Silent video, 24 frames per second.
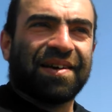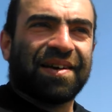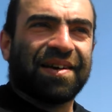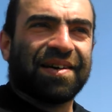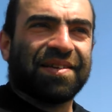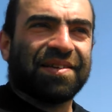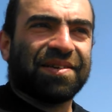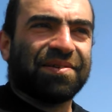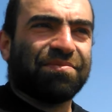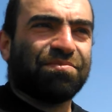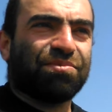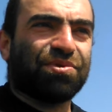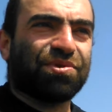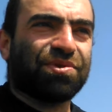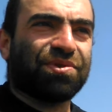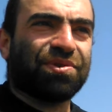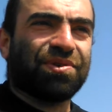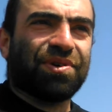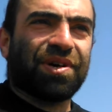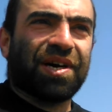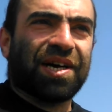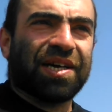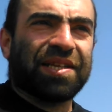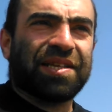Hani
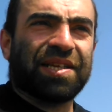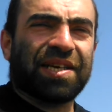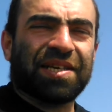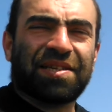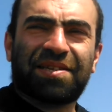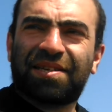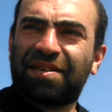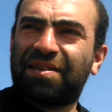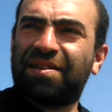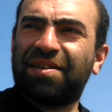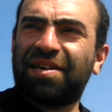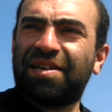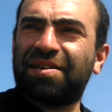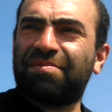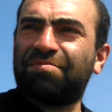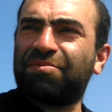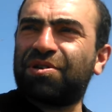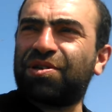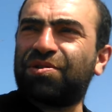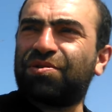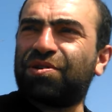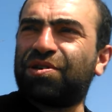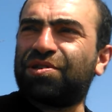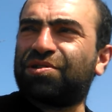bu
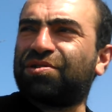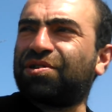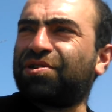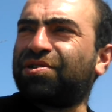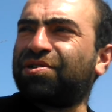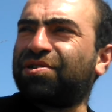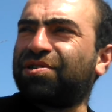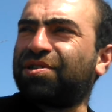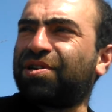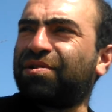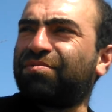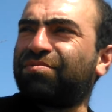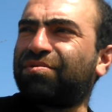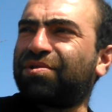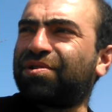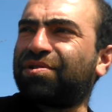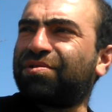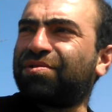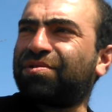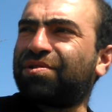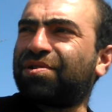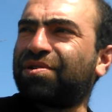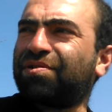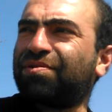anlattıklarımı göz önünde
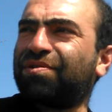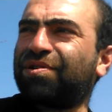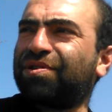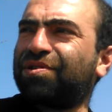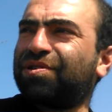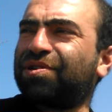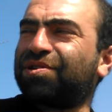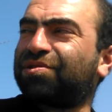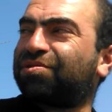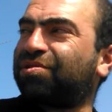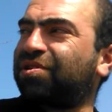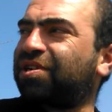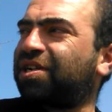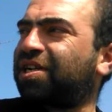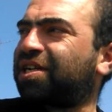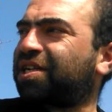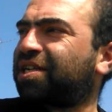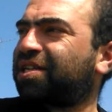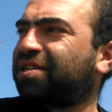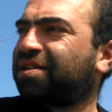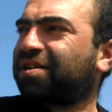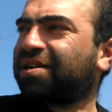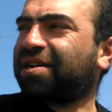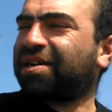bulundurun ondan sonra
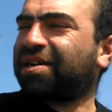gidin